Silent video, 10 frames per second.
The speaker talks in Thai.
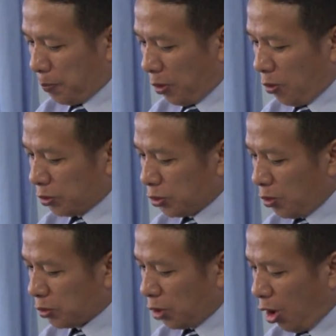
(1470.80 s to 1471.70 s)
พระองค์ทร
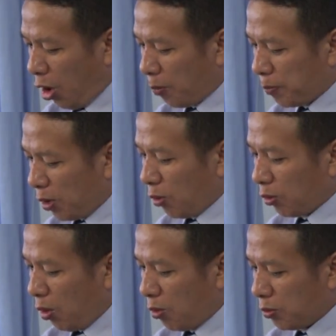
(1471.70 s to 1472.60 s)
งถ่อมพระอง
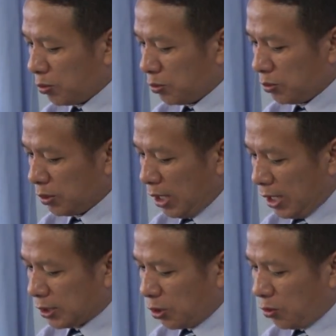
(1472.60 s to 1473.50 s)
ค์ลงและ
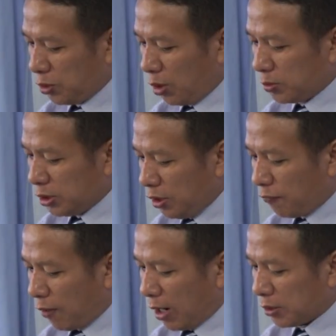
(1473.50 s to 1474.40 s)
ทรงยอมเชื่อ
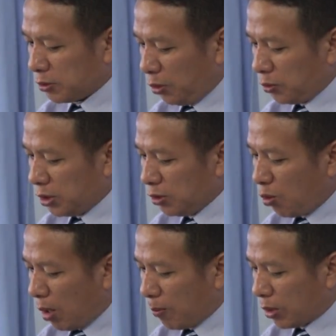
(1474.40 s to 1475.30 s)
ฟังจนถึง
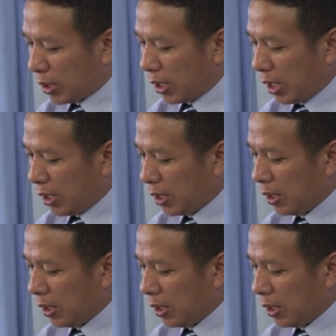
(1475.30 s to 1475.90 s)
ความมรณา